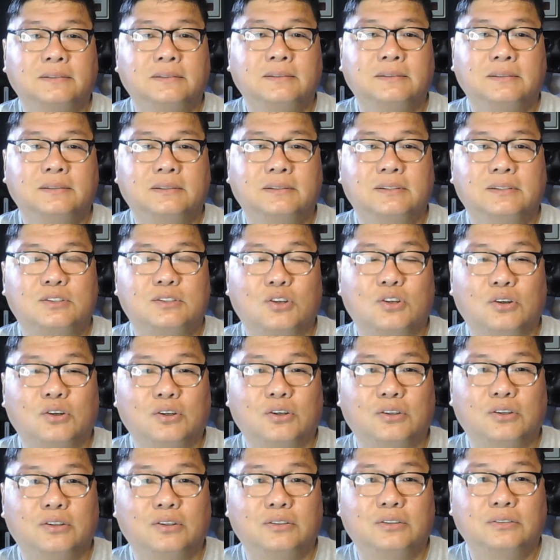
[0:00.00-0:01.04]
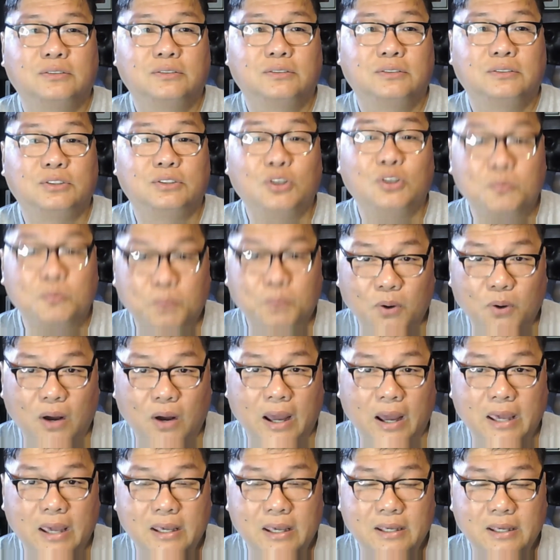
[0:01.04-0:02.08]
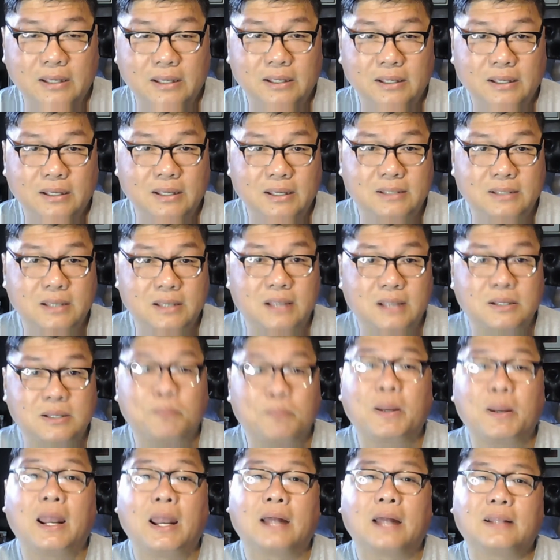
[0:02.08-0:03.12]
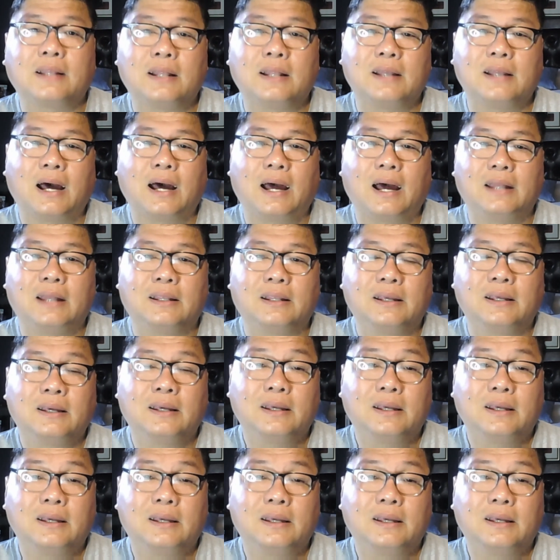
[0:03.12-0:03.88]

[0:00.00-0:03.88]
So, yun po ay isa sa palatandaan.